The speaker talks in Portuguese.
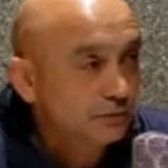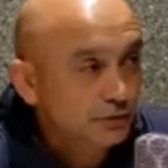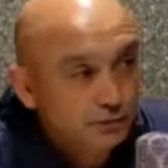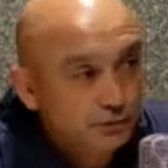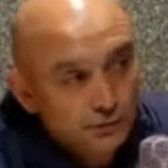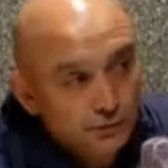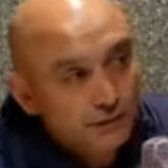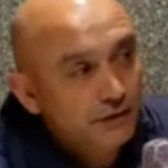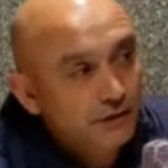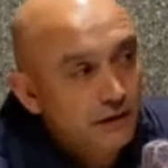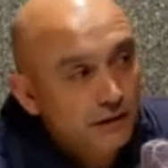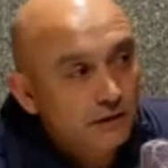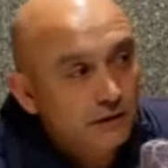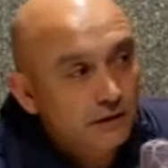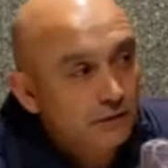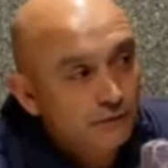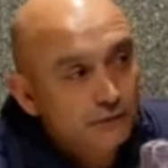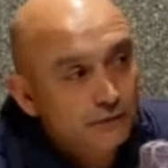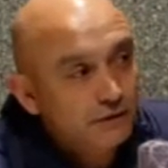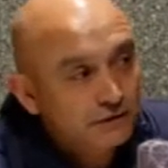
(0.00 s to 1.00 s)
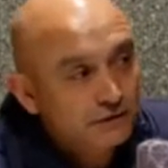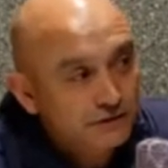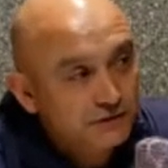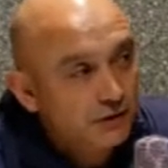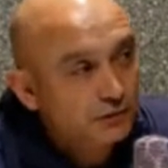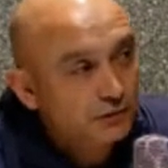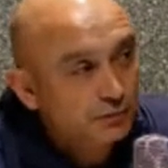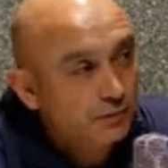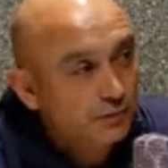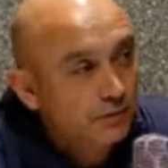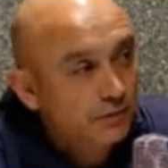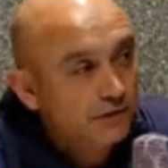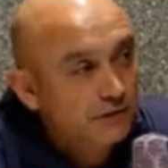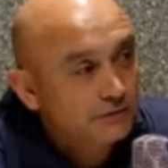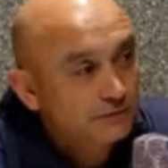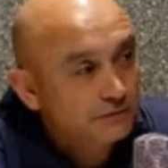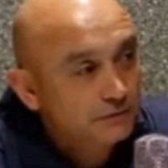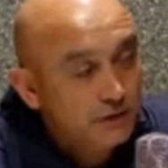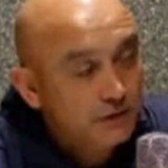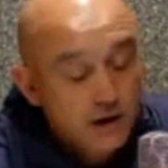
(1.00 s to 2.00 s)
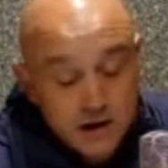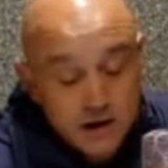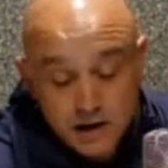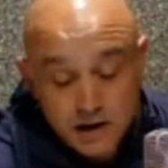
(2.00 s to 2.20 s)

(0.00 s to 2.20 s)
Hoje, no dia em que eu vou deixar os bombeiros,